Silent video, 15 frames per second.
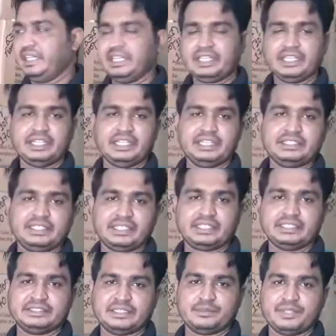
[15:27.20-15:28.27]
এখানে
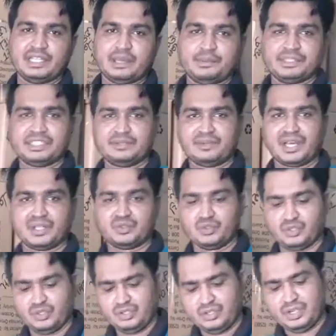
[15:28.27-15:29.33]
দেখে যাবেন আমাদের
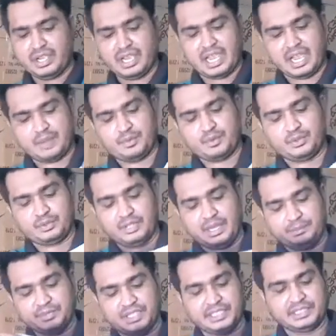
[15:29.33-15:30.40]
মালগুলো এবং
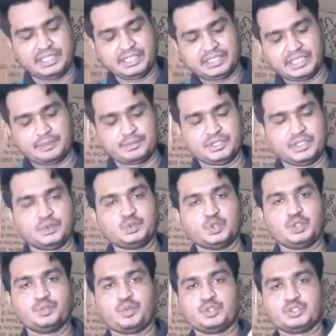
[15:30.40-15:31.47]
আপনারা দেখে আপনাদের
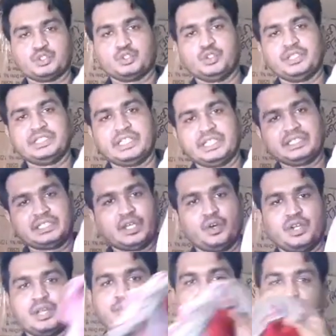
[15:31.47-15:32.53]
যদি পছন্দ হয়ে থাকে
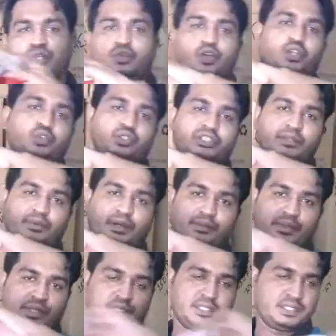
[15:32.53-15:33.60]
তাহলে আপনারা ক্রয় করতে
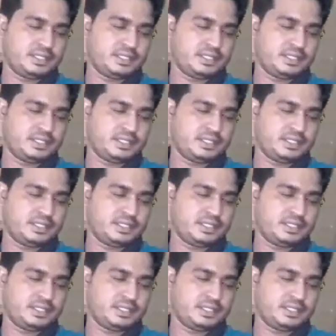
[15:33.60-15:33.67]
পারবেন